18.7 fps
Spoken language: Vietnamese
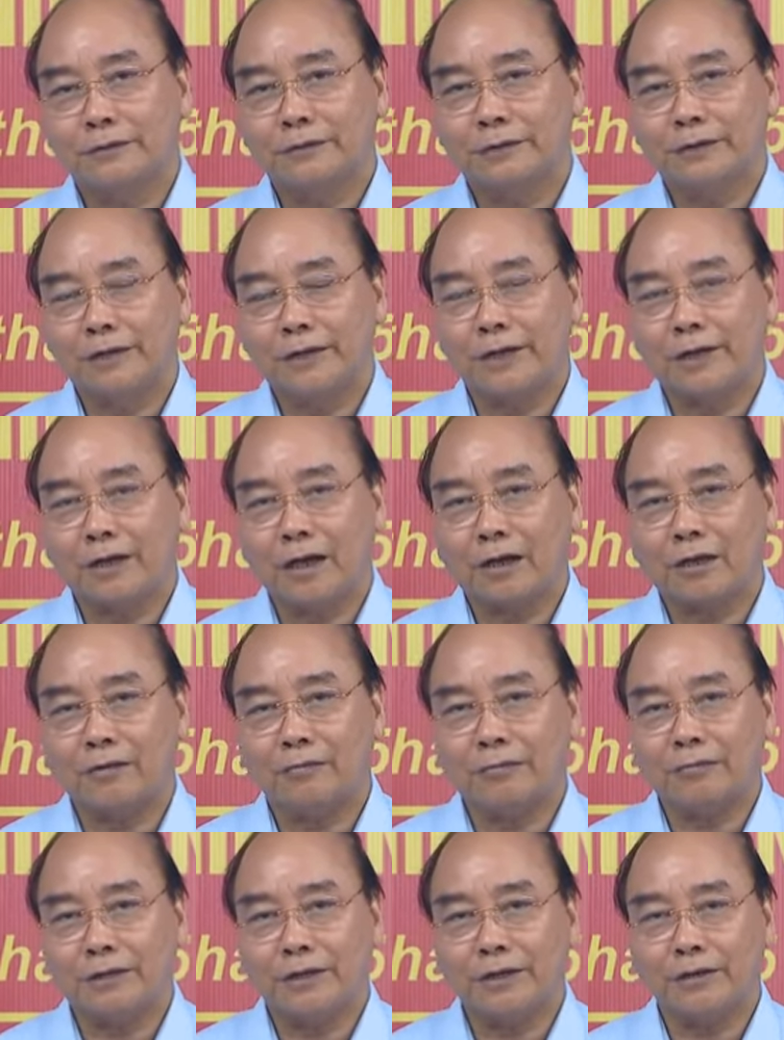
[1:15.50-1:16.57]
thì các đồng
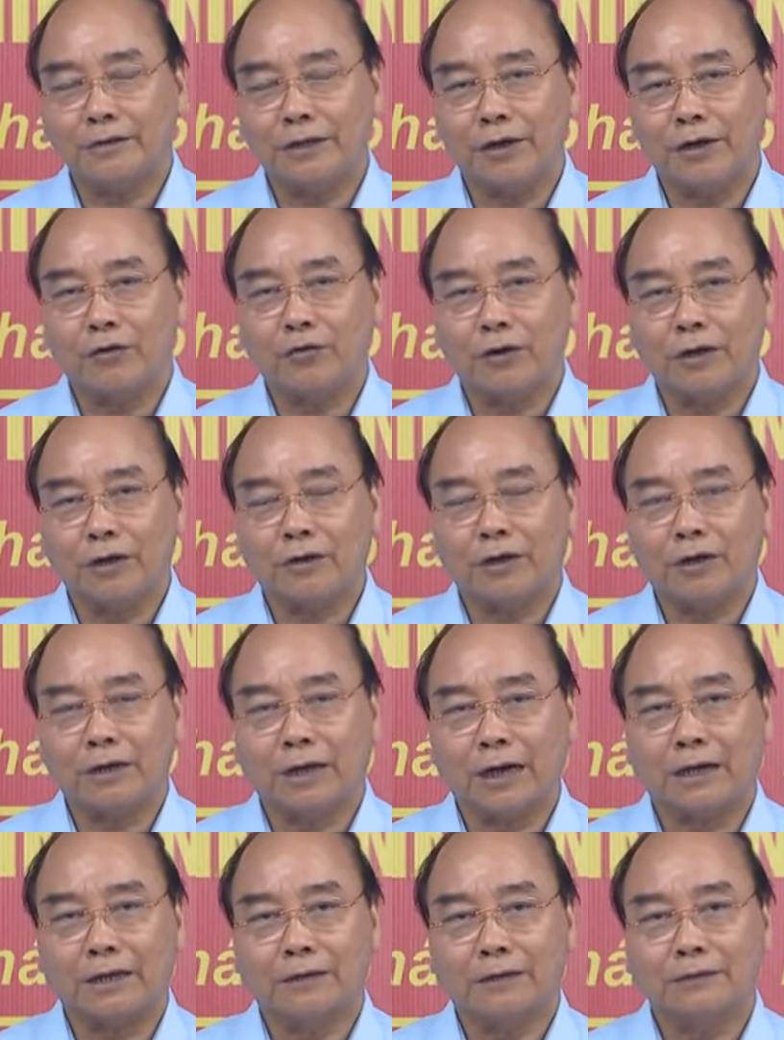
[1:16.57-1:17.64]
chí đều có nói
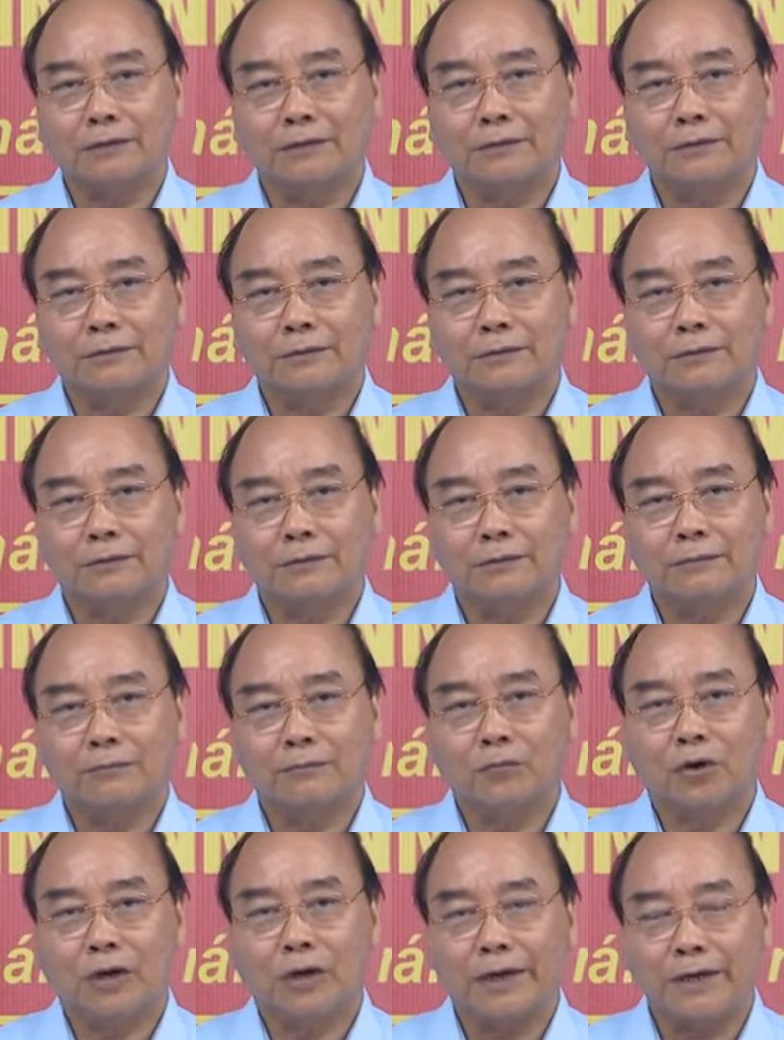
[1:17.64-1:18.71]
rằng
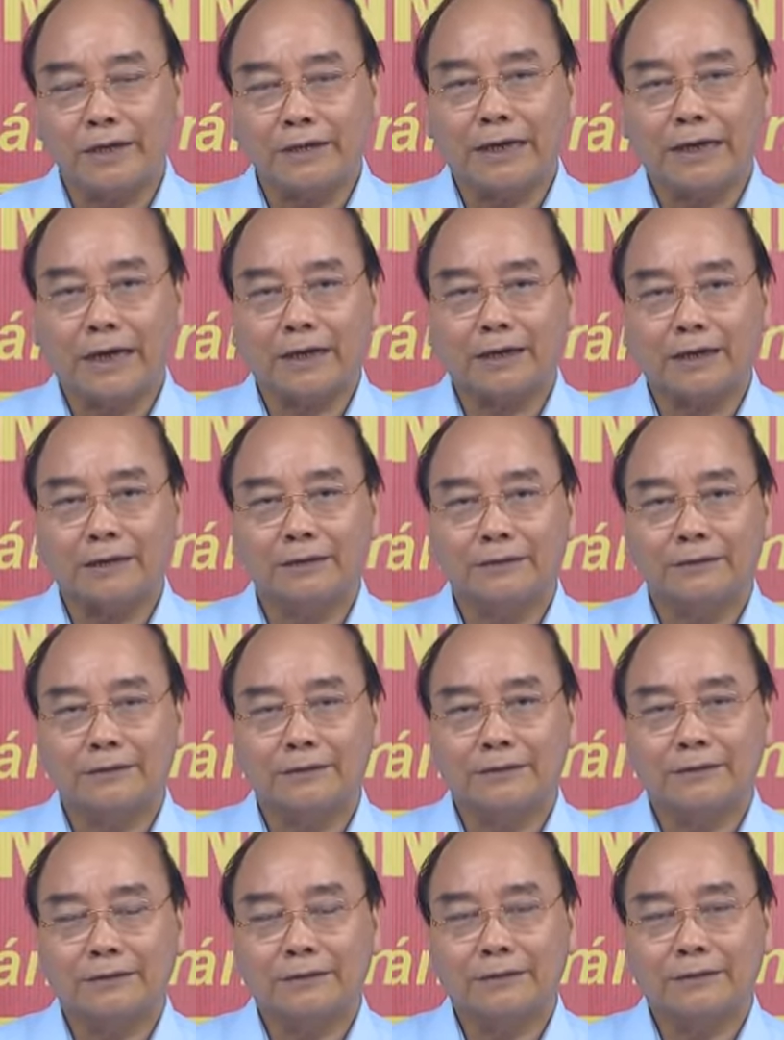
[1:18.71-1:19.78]
một cái ý rằng
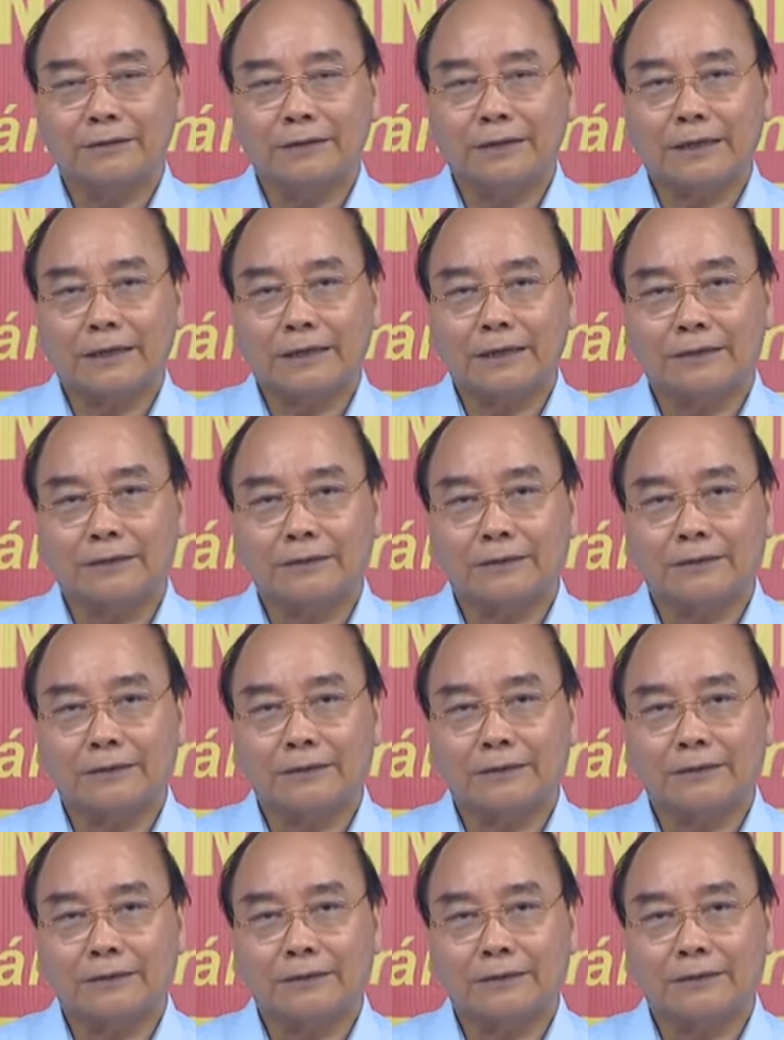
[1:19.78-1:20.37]
là